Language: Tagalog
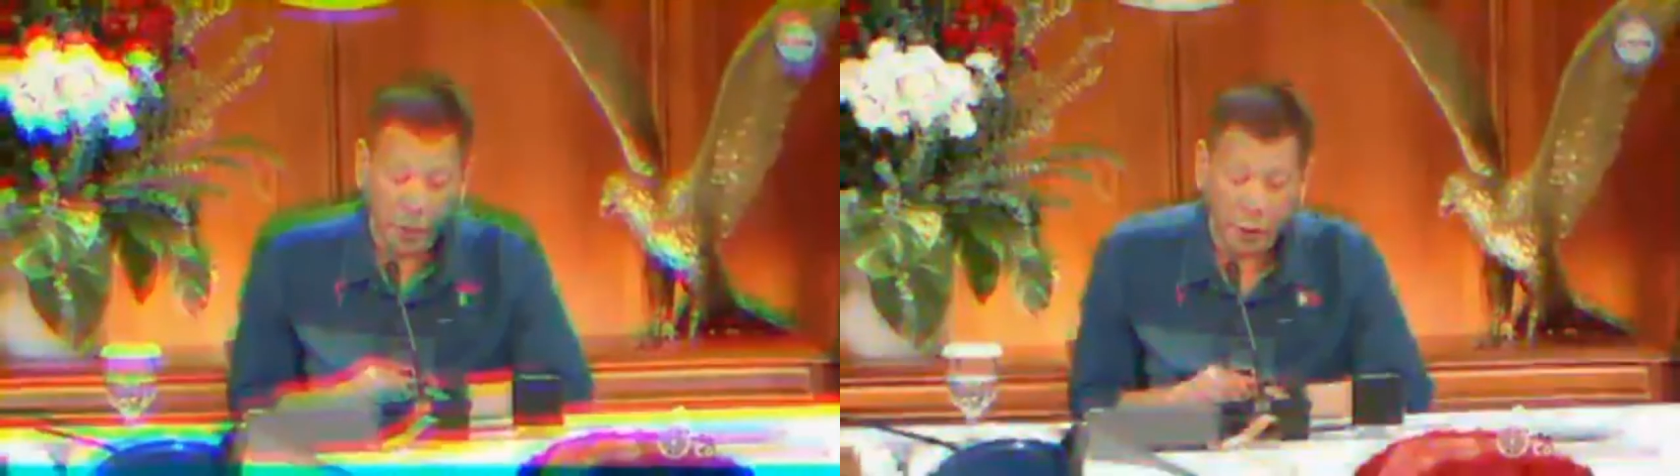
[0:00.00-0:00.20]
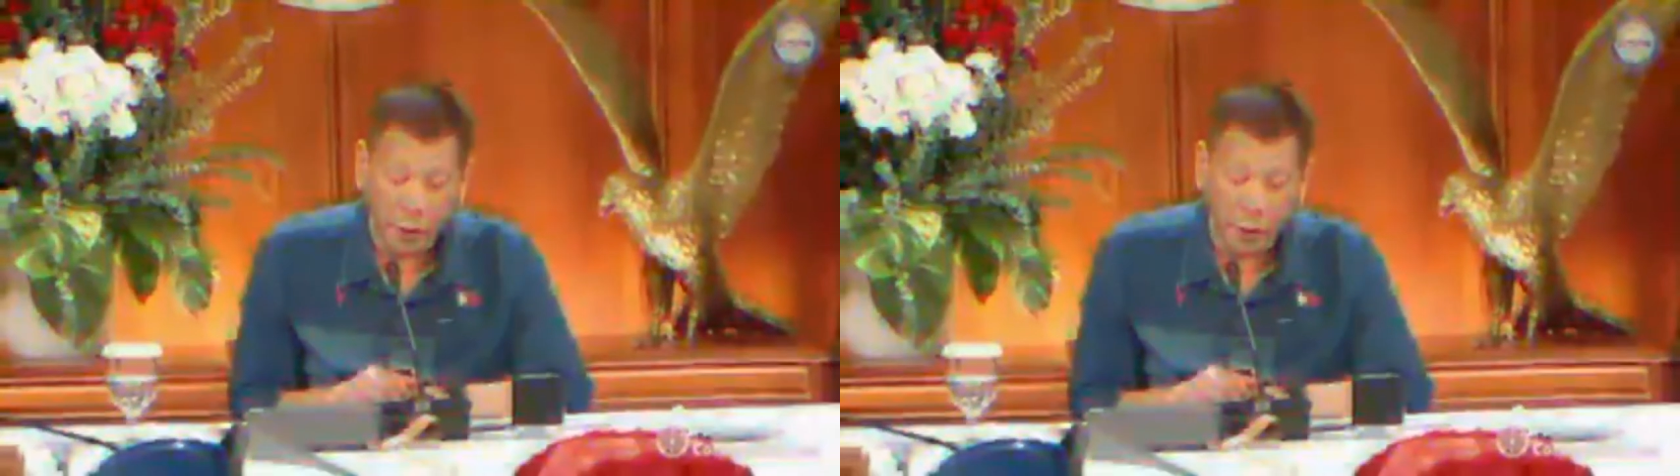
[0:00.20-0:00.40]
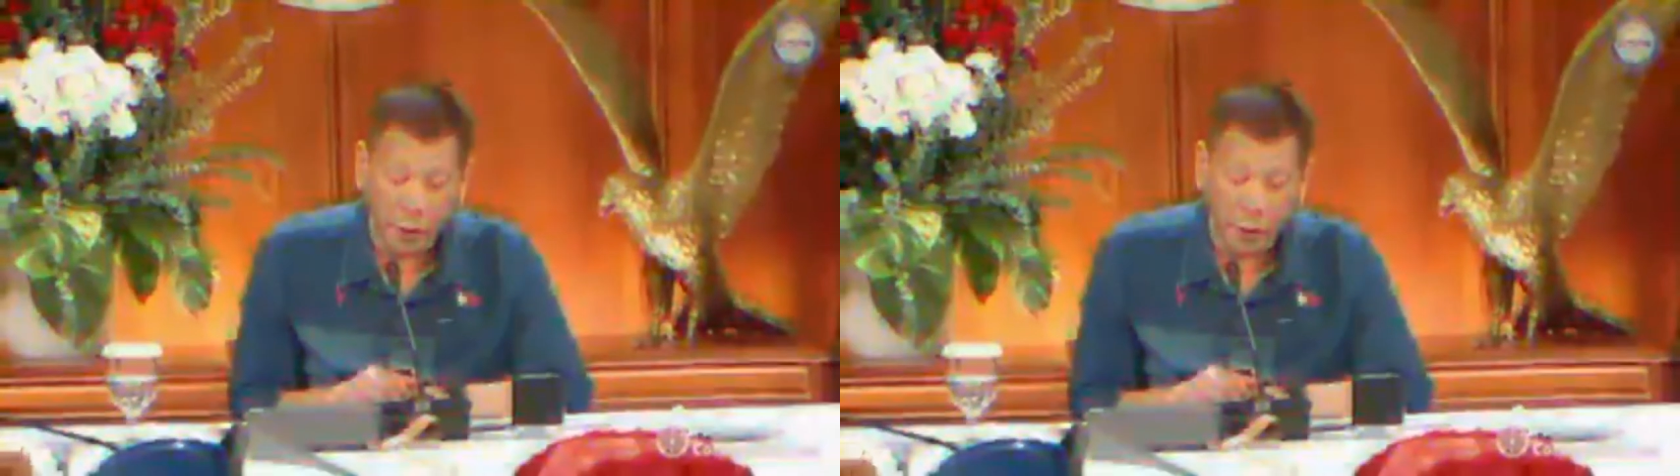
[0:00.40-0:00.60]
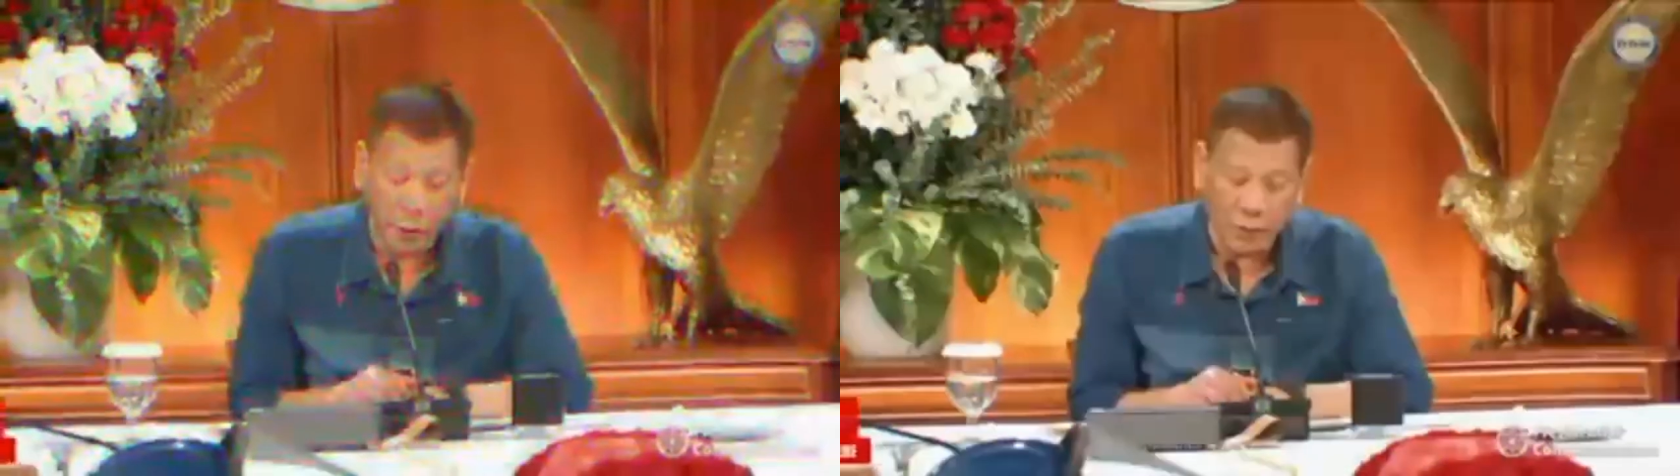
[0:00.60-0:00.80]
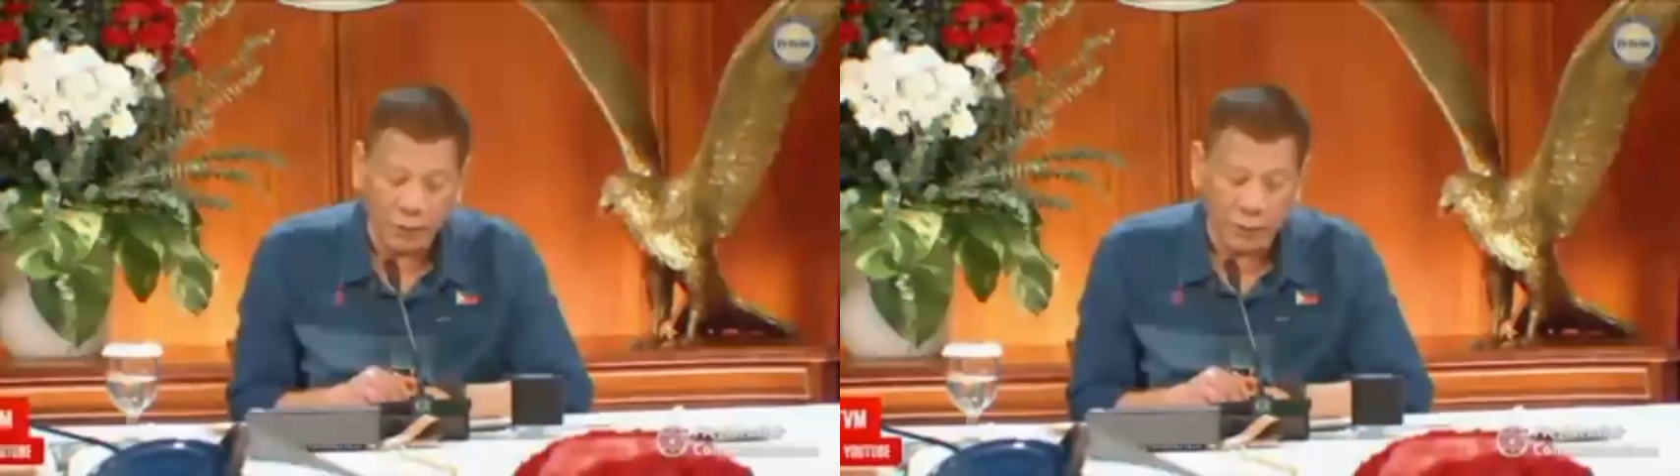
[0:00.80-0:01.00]
the call of
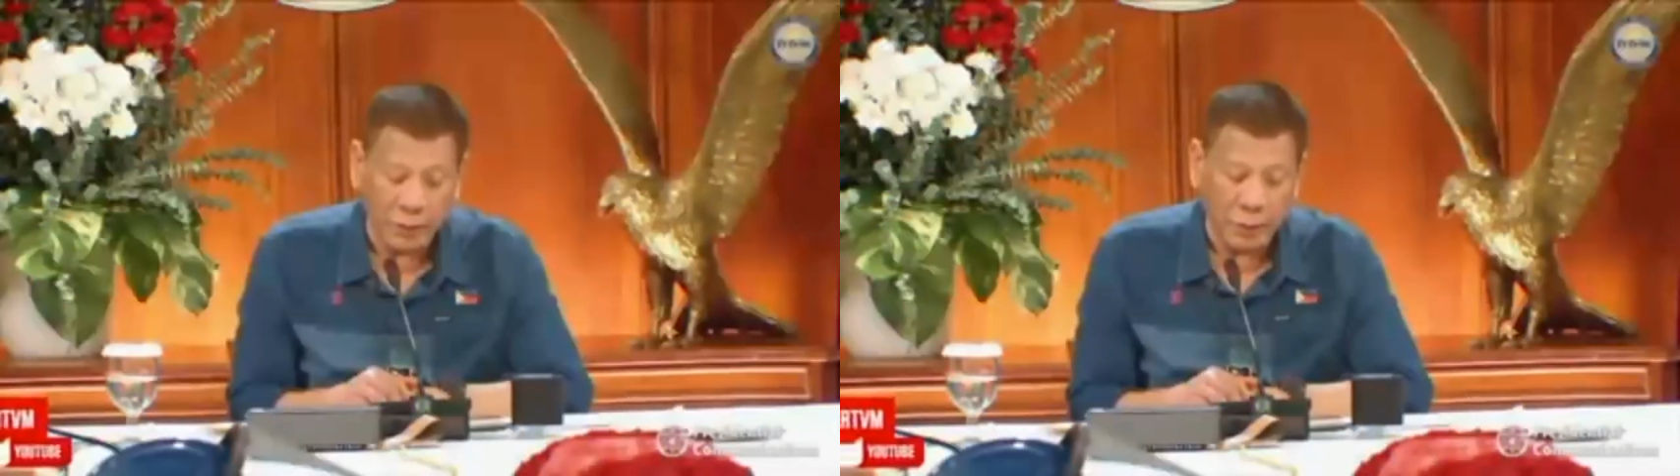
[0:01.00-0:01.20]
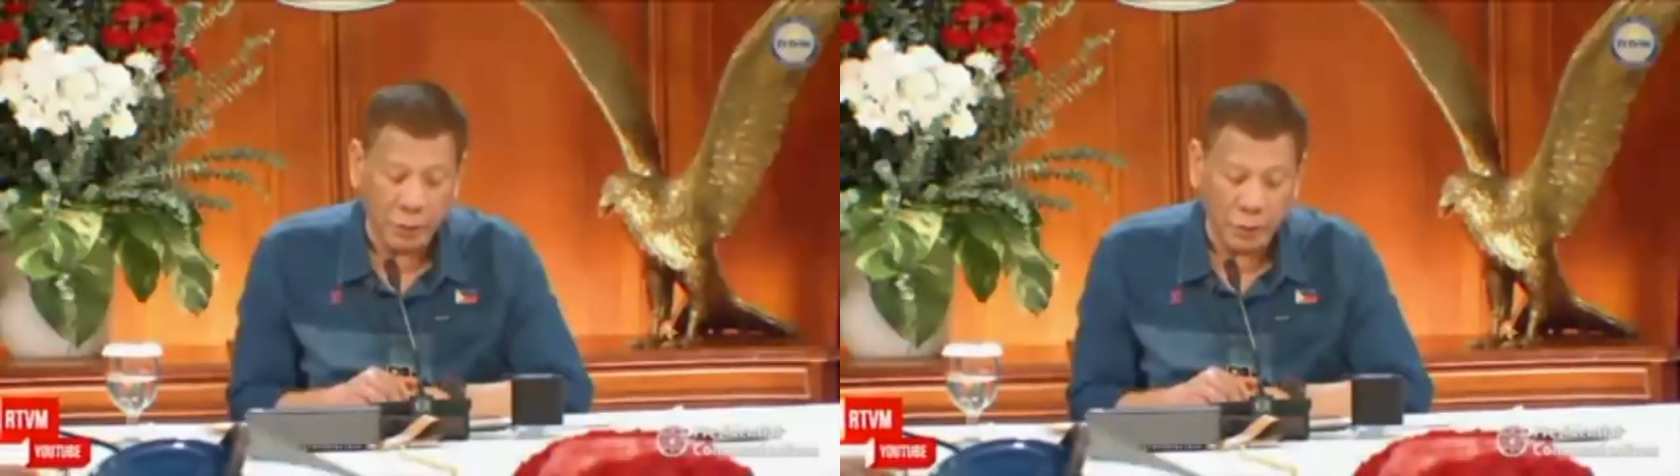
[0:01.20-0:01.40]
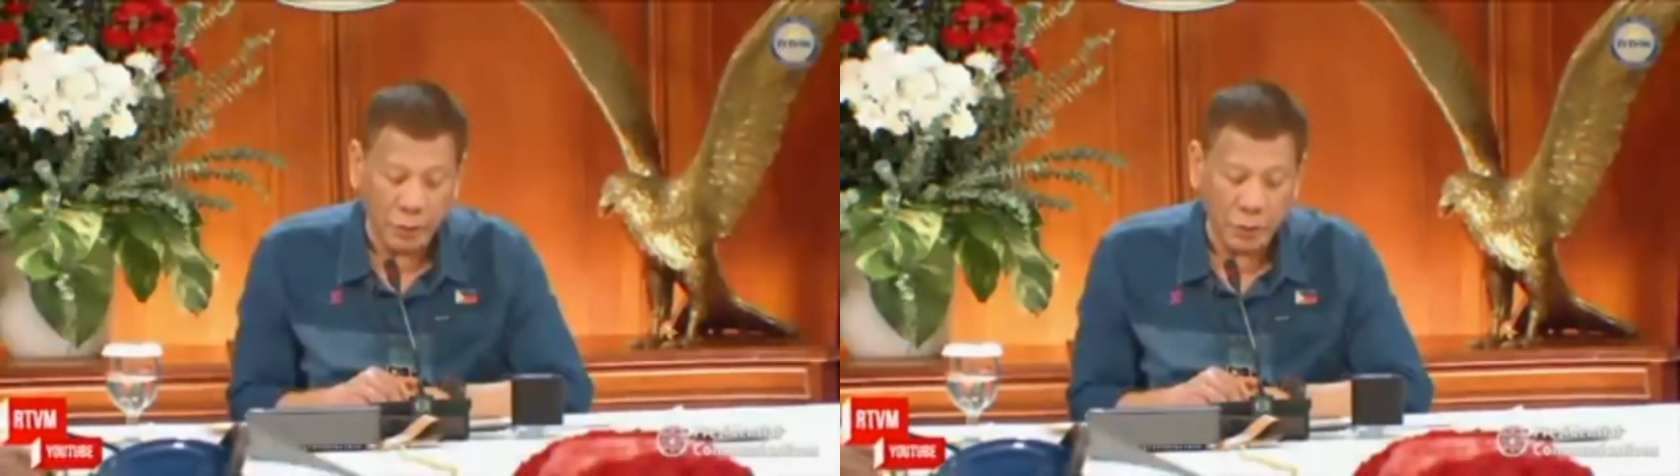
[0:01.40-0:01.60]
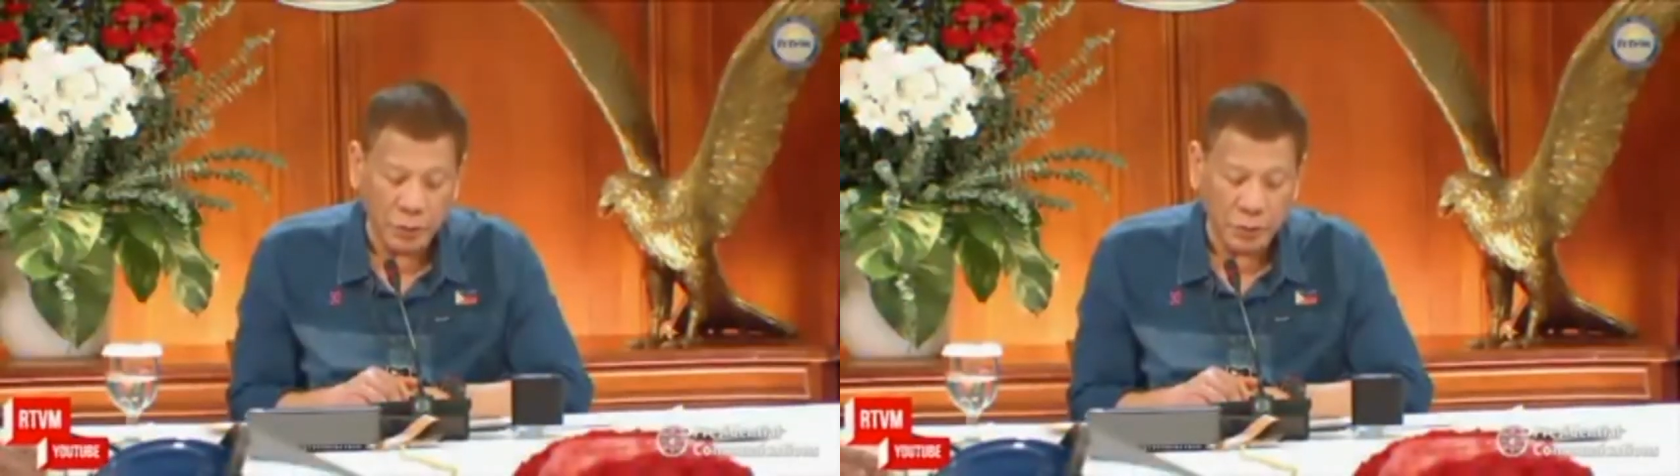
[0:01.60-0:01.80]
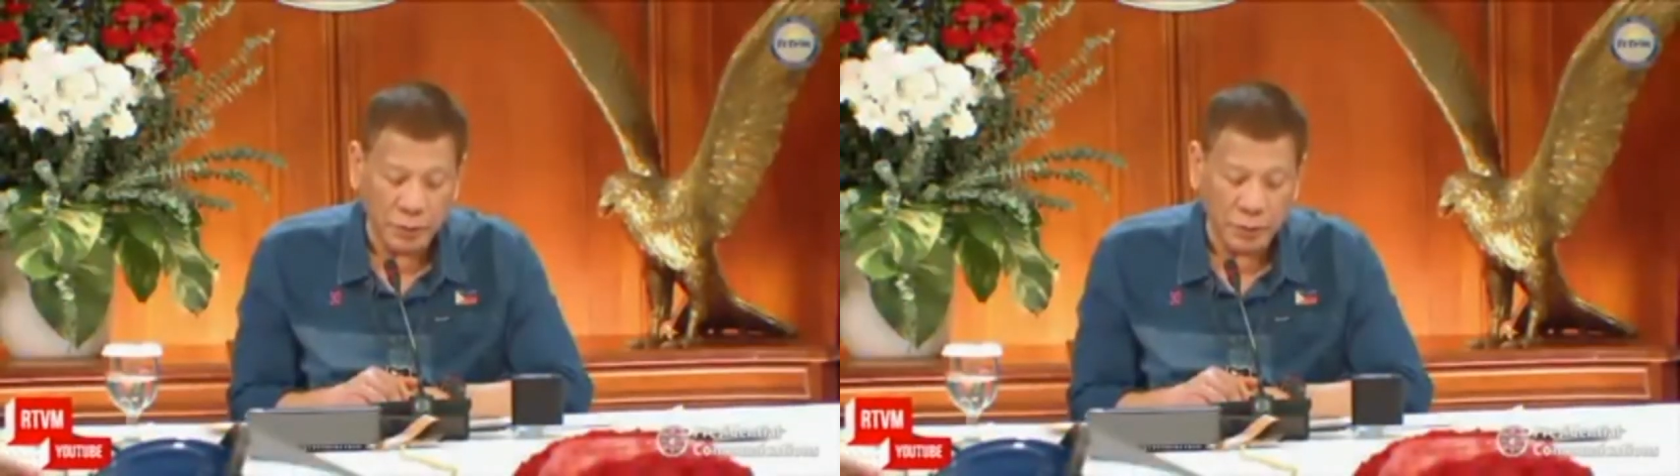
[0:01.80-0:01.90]
different groups